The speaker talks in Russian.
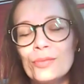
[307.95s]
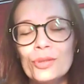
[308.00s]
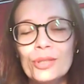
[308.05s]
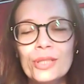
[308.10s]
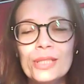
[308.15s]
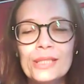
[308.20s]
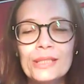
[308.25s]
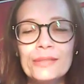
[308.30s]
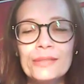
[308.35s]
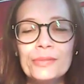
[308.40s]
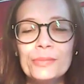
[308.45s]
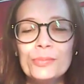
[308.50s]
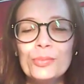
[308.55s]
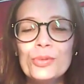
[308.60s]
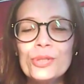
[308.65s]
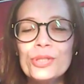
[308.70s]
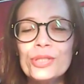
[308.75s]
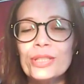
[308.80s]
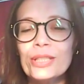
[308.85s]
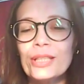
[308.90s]
Вот если вы
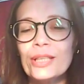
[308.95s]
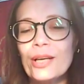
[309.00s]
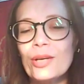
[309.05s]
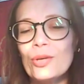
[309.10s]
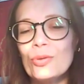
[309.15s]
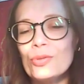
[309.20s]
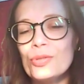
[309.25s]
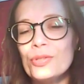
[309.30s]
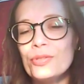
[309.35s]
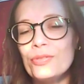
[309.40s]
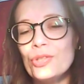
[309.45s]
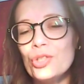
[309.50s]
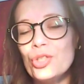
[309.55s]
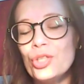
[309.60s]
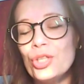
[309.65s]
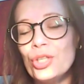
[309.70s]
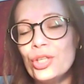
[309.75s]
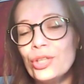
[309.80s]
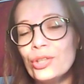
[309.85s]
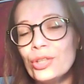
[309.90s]
будете на какой-нибудь
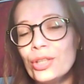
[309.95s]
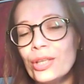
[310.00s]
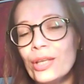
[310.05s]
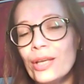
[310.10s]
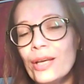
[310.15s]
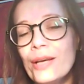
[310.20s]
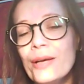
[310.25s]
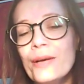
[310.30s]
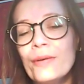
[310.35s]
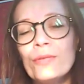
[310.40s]
вечеринке,